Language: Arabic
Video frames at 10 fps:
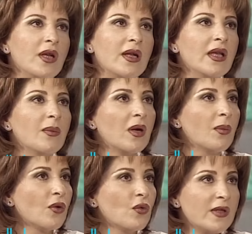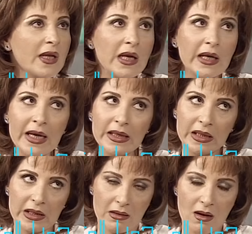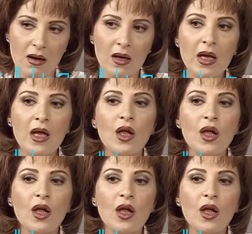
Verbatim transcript: وليله يبقى برضه زي الغني اه